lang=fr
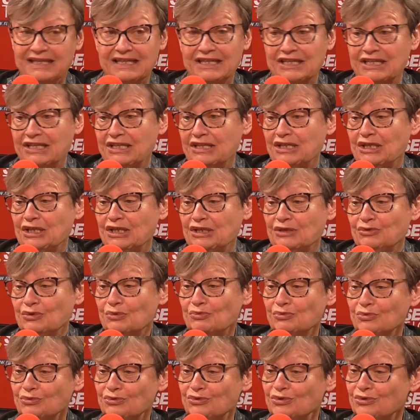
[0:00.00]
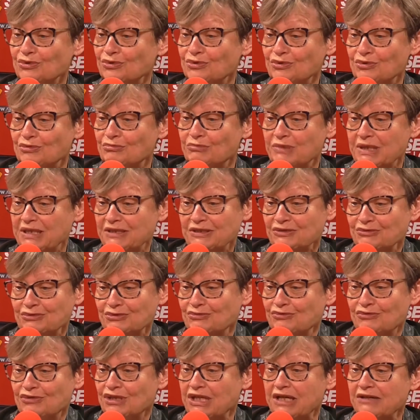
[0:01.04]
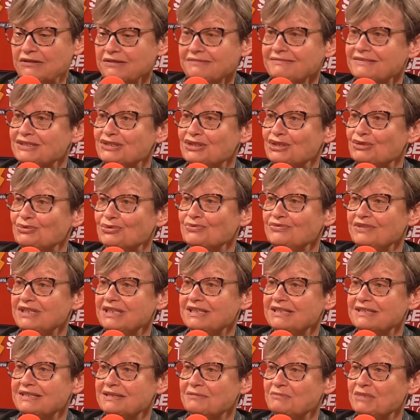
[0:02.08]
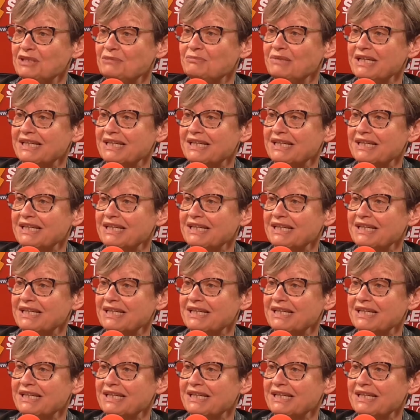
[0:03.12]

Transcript: Et donc, euh, ben voilà, j'ai trouvé les Amis de